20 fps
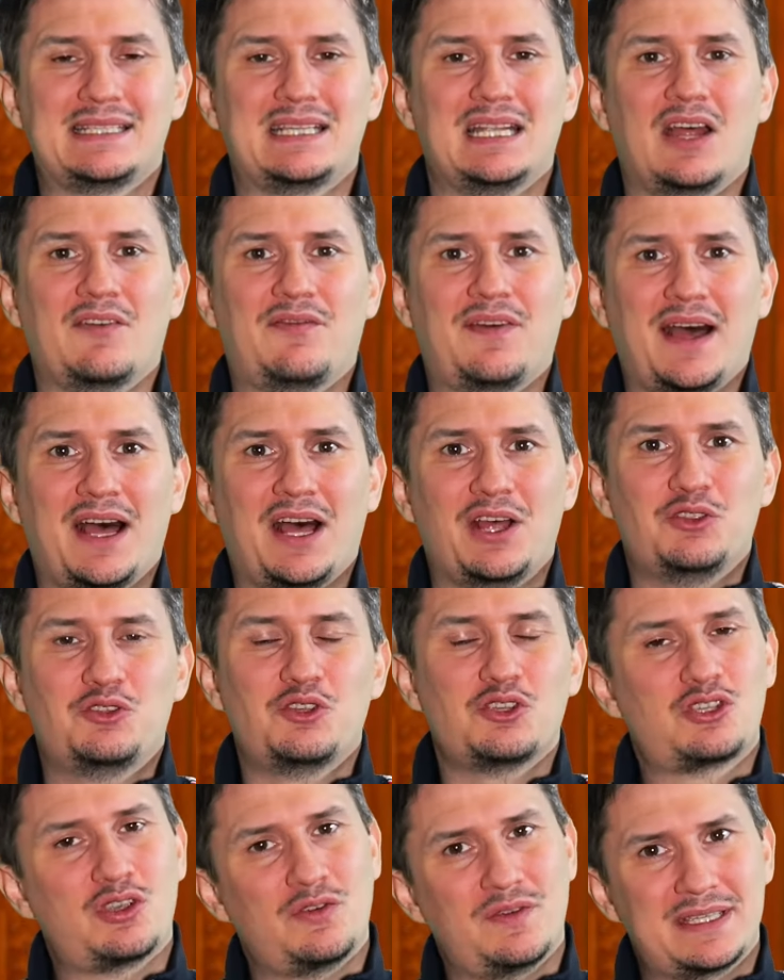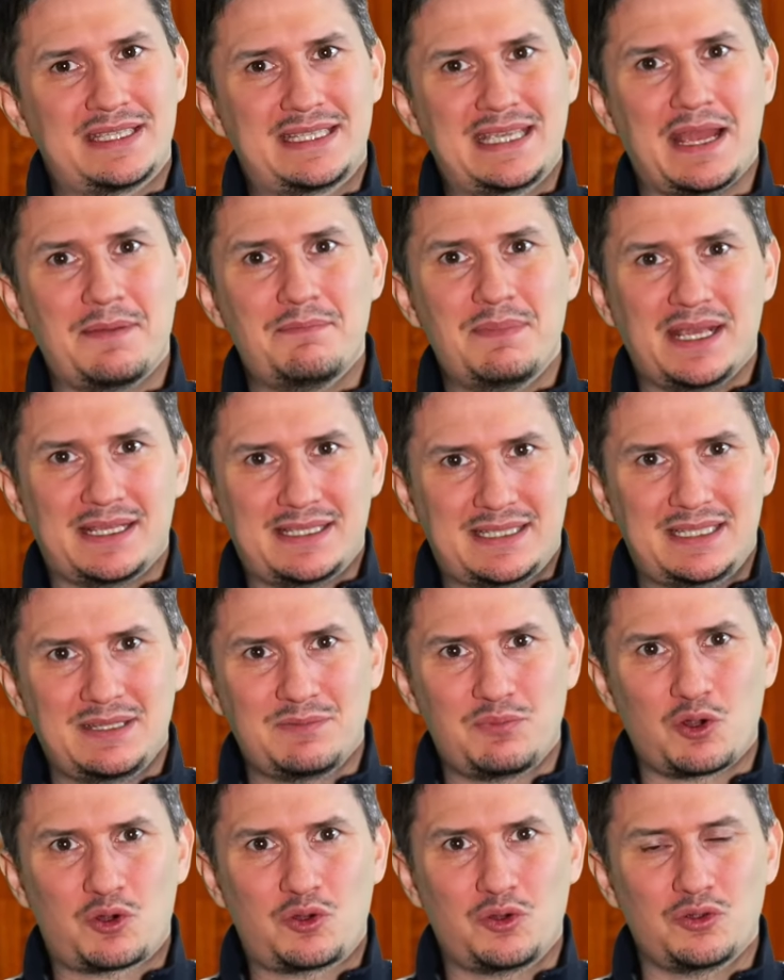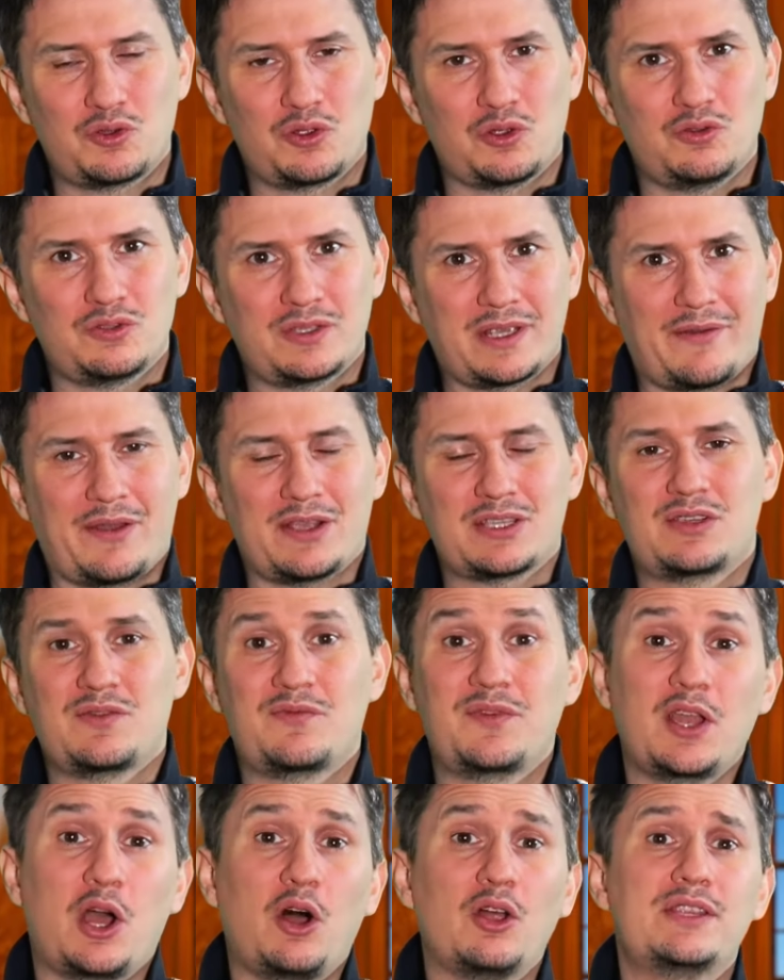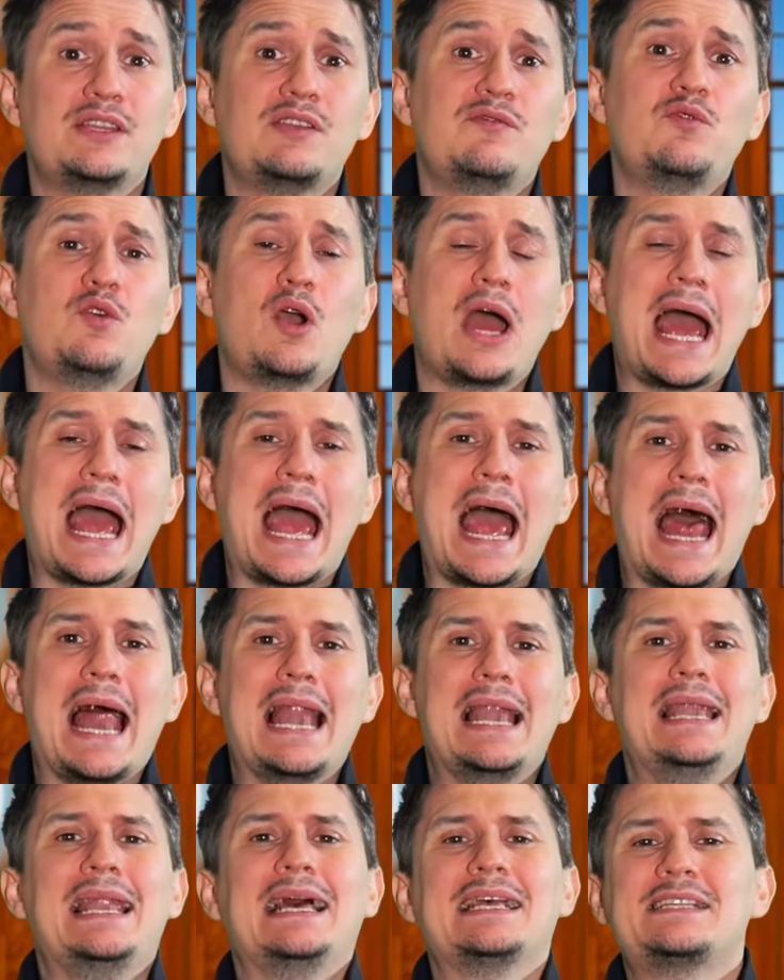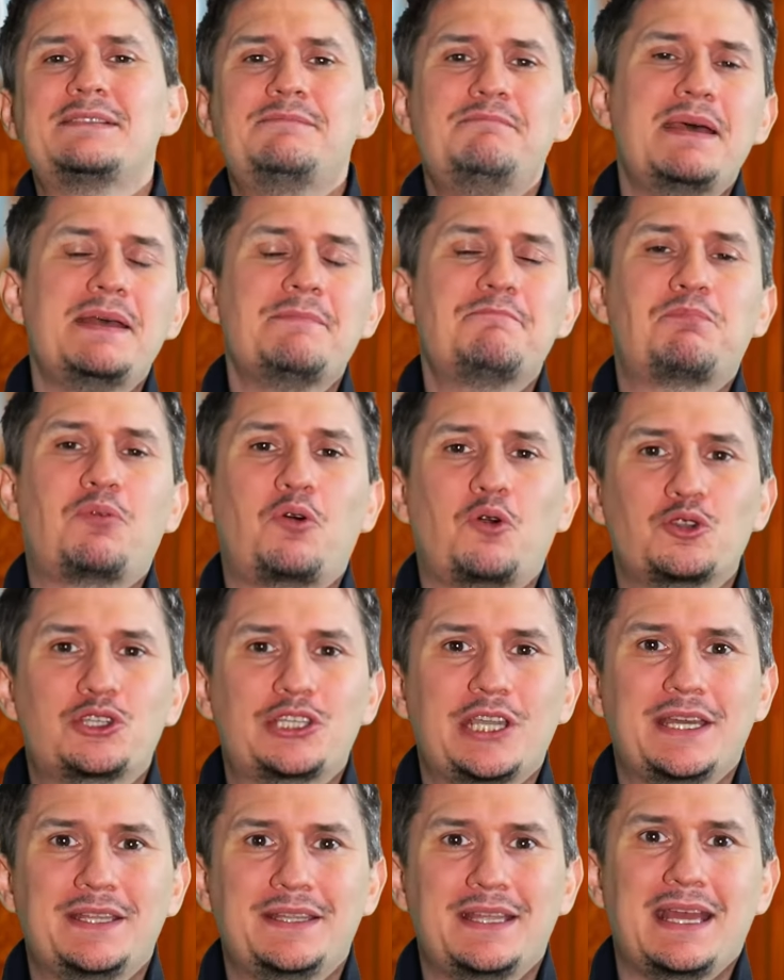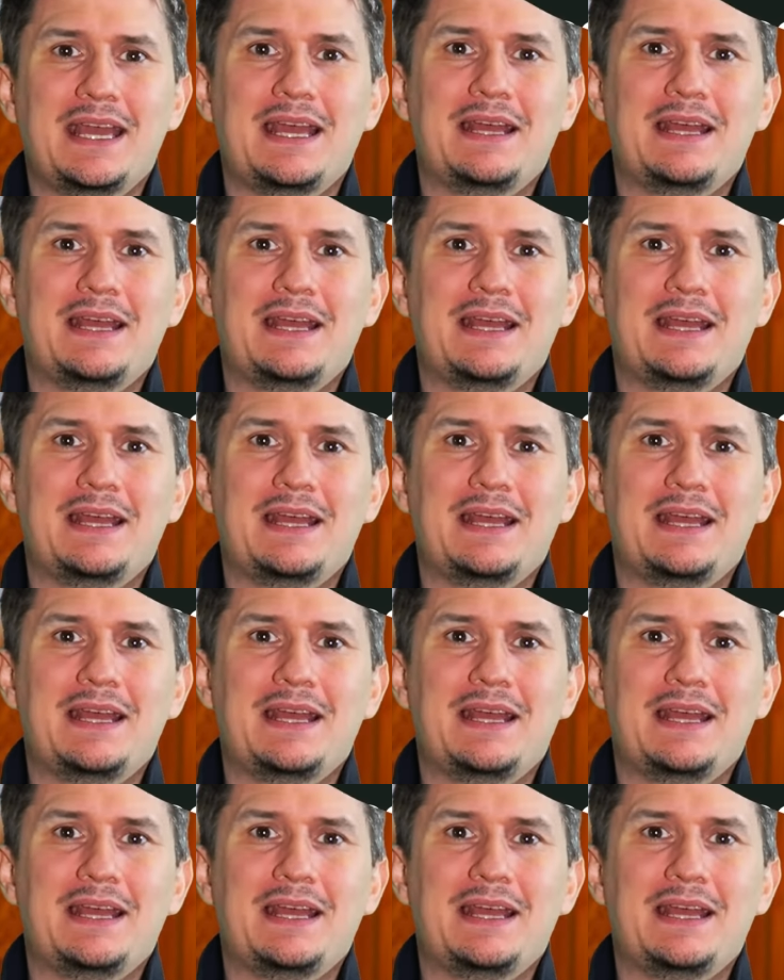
c'est la fin de ce vestiaire. Merci beaucoup de nous avoir suivis. Rendez-vous la semaine prochaine.